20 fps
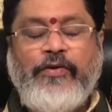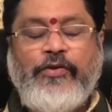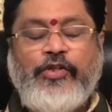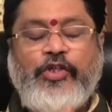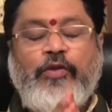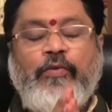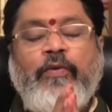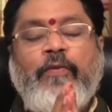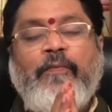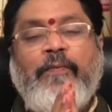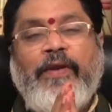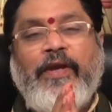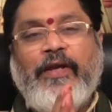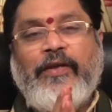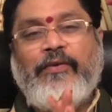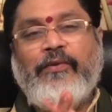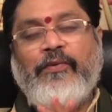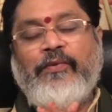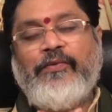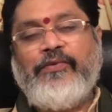శుభం
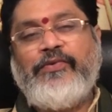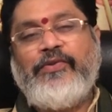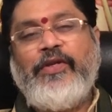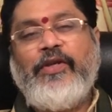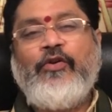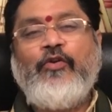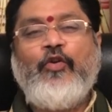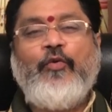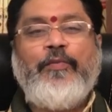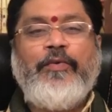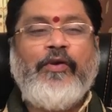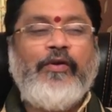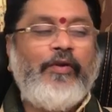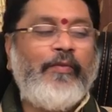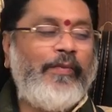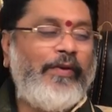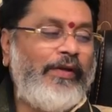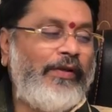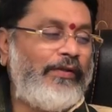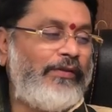వ్యాధు శ్రీ గురుభ్యో నమ
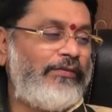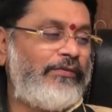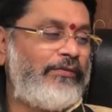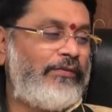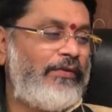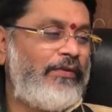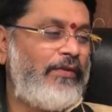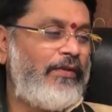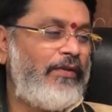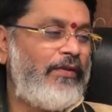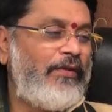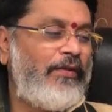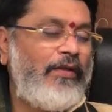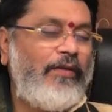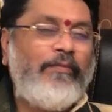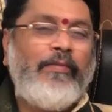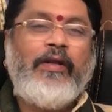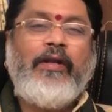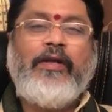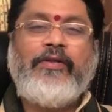
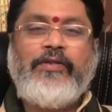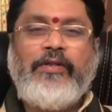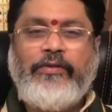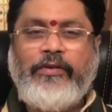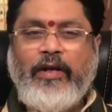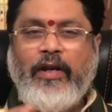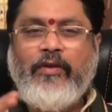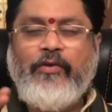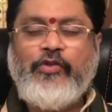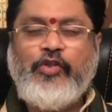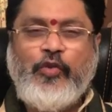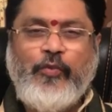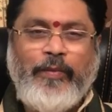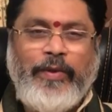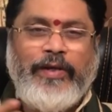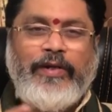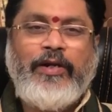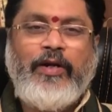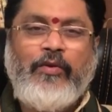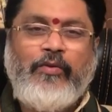మన నక్షత్రాల గురించి
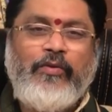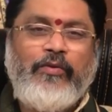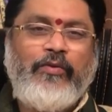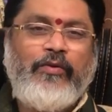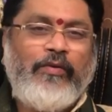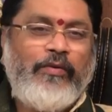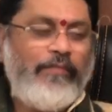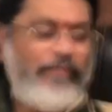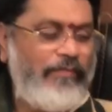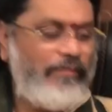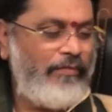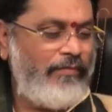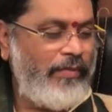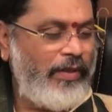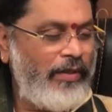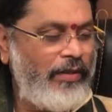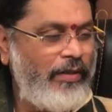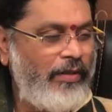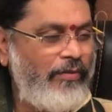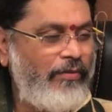మాట్లాడుకుంటున్నాం
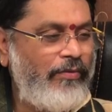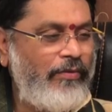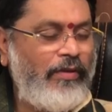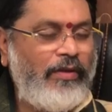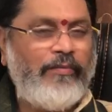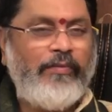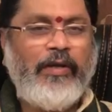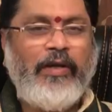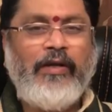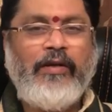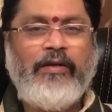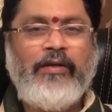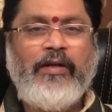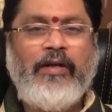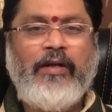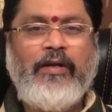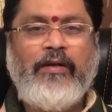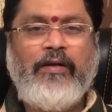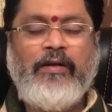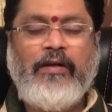మాట్లాడుకుంటున్న భాగంగా
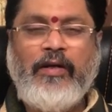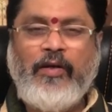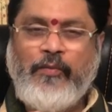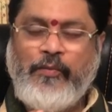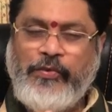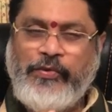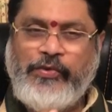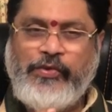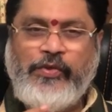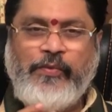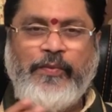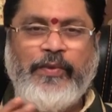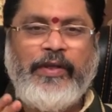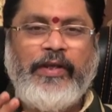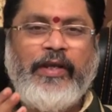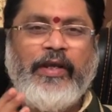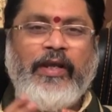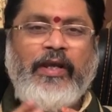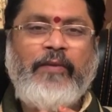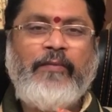ఆల్మోస్ట్
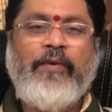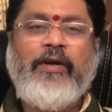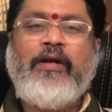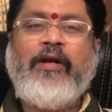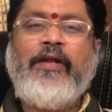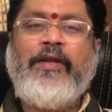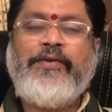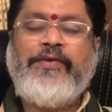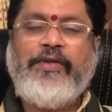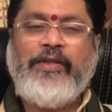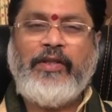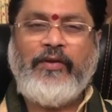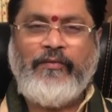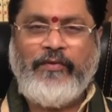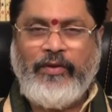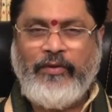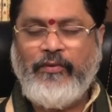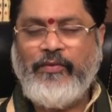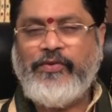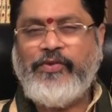ఇప్పటికి మఖా నక్షత్రం
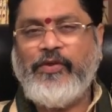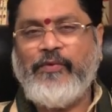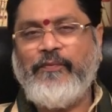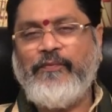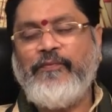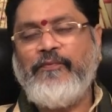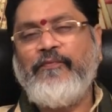వరకు వచ్చాం